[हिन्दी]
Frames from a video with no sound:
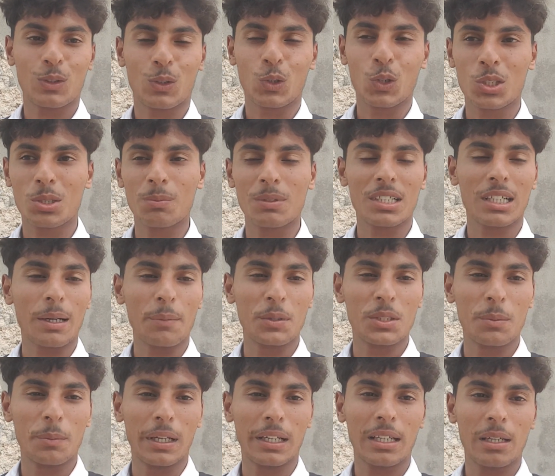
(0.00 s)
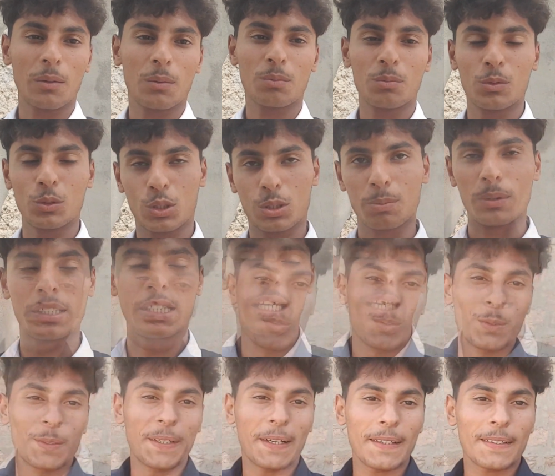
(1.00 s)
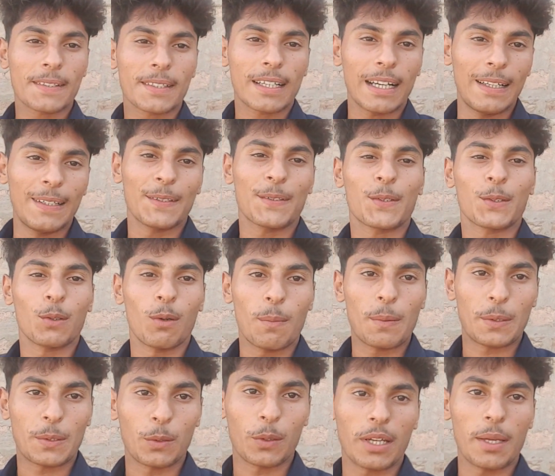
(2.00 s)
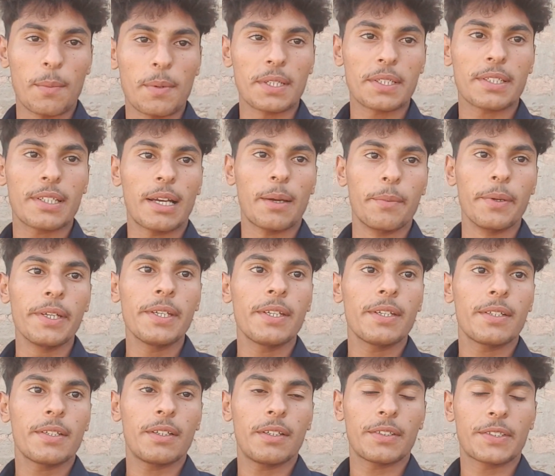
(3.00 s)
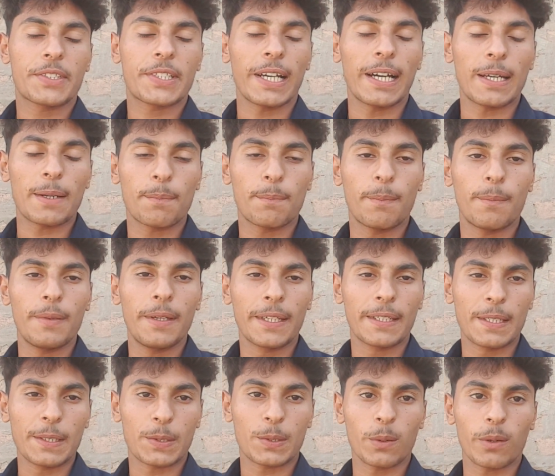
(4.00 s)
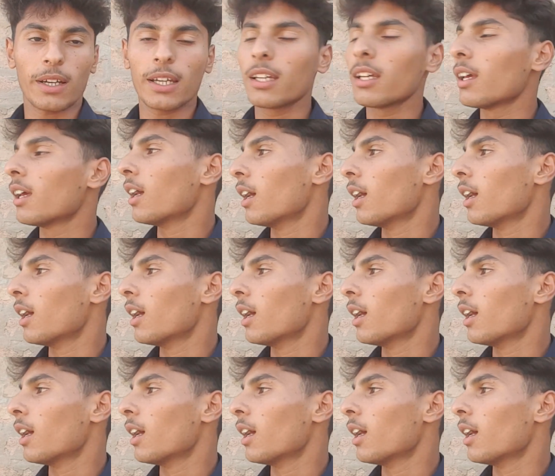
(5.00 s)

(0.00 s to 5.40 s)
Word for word: कुछ में जगह मुझे मिल गई उसमें जाएंगे बस कॉलेज से तो वापस हो गए बस अभी चार इक्कीस हो गए